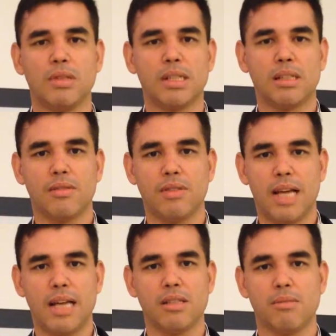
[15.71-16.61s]
as
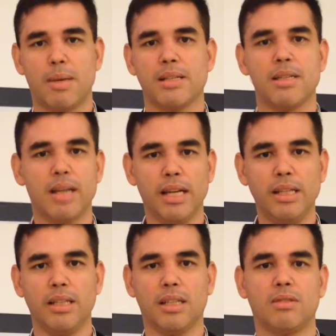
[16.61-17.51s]
atividades mais
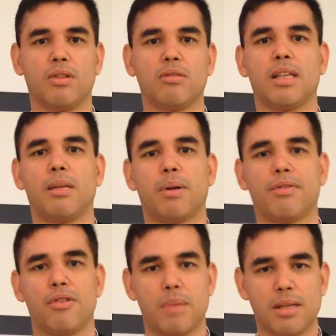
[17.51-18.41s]
clínicas voltadas para a
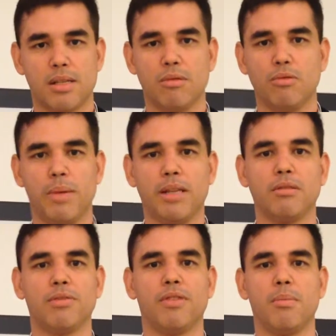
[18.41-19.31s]
formação do
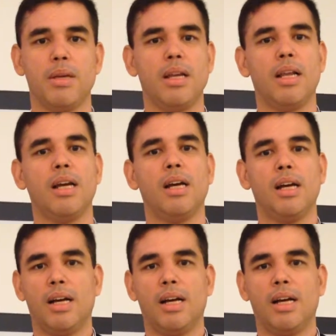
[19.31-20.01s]
médico de família,